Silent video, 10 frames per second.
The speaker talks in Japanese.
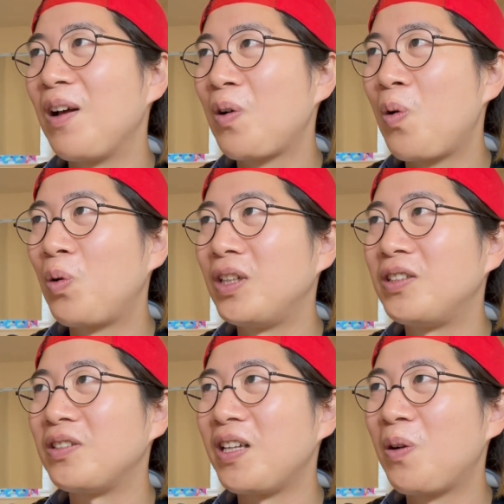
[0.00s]
ここで
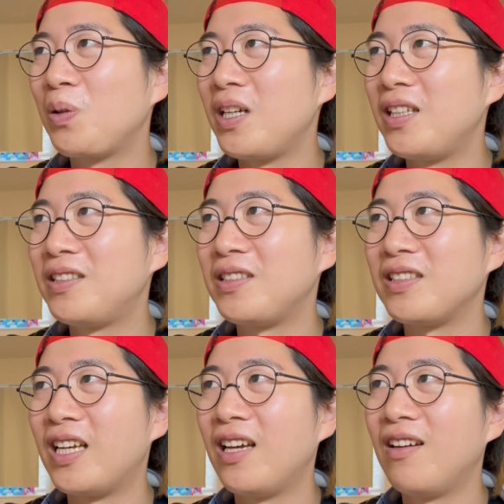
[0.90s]
すよね。固定ですよ
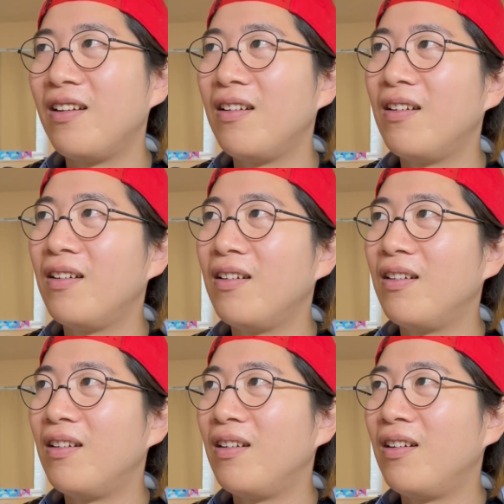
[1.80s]
ね。
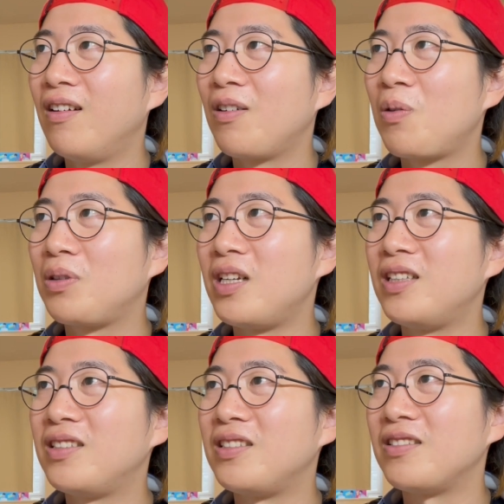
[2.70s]
固定
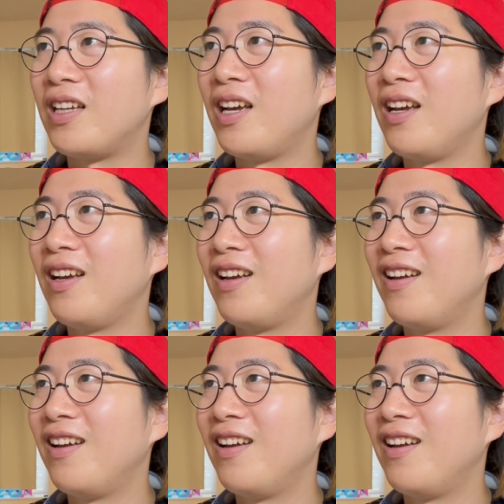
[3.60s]
ですよね。